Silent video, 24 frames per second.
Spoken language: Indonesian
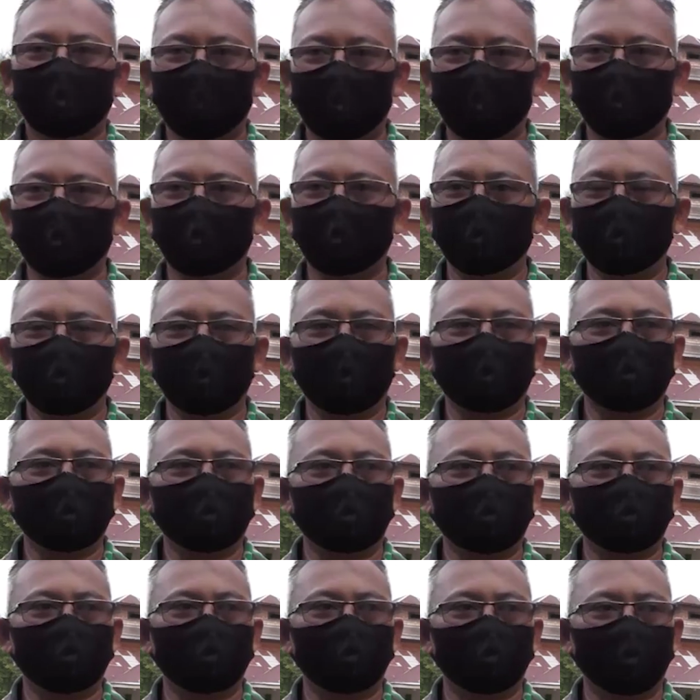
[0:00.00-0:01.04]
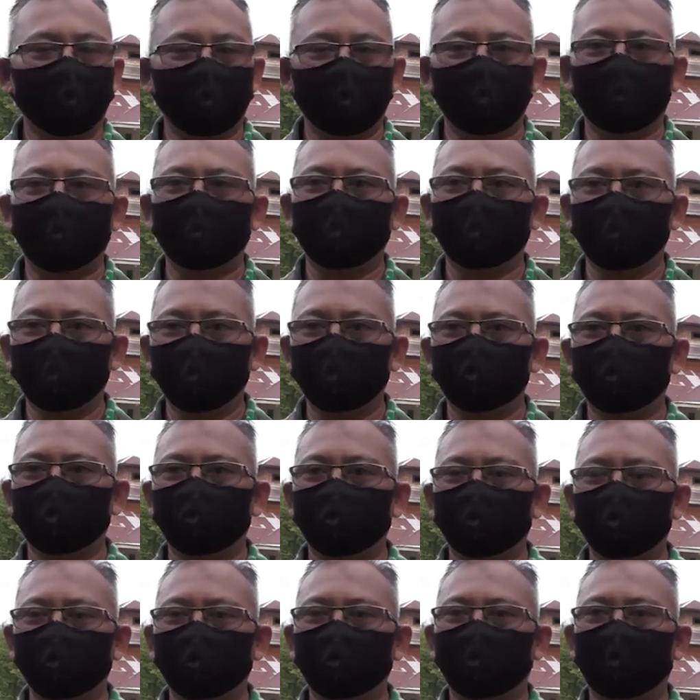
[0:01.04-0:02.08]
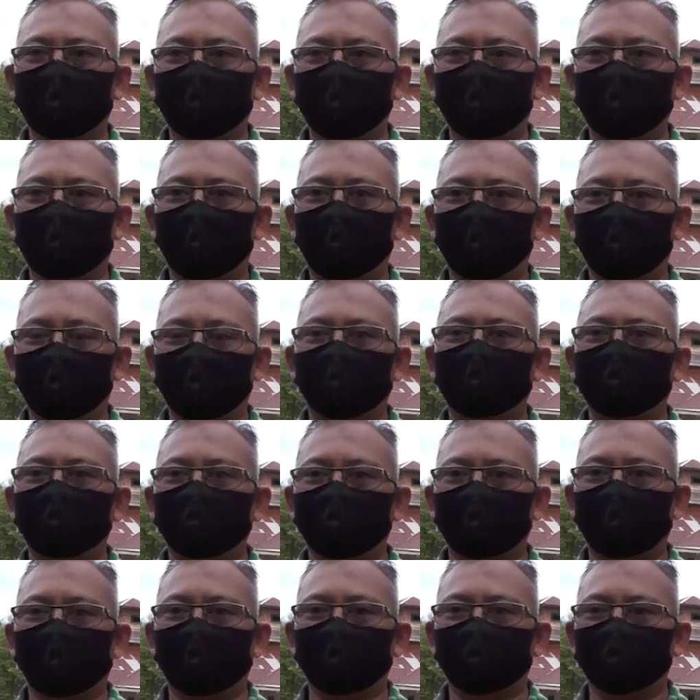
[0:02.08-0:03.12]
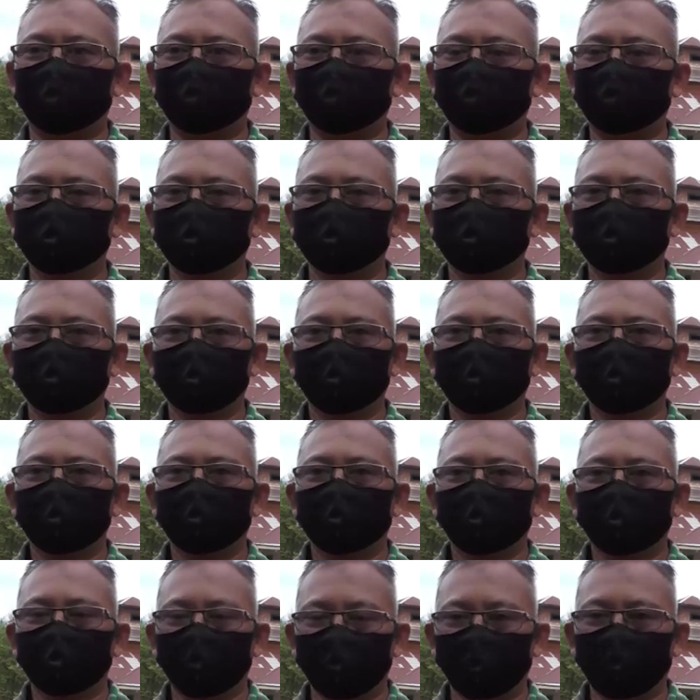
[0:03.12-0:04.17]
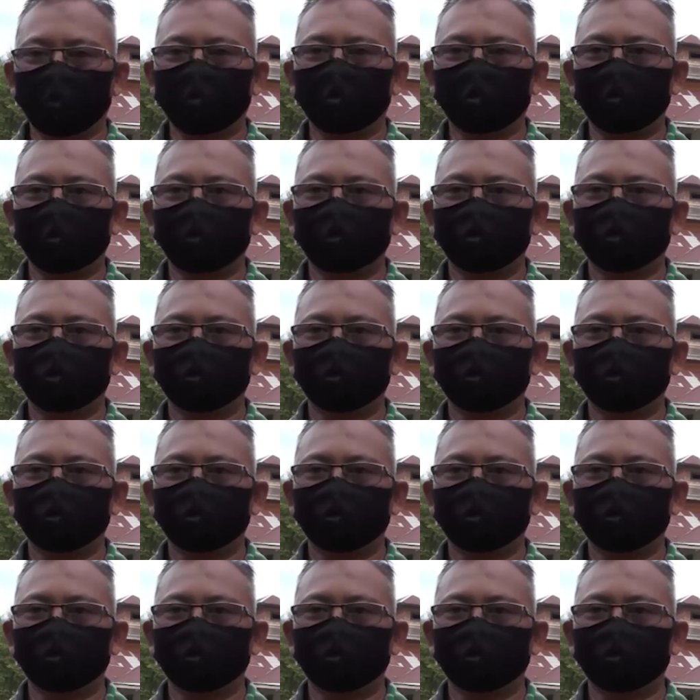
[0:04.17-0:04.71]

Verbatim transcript: hari yang kita mulai dari ini mudah-mudahan tidak ada halangan dan rintangan. Terima kasih.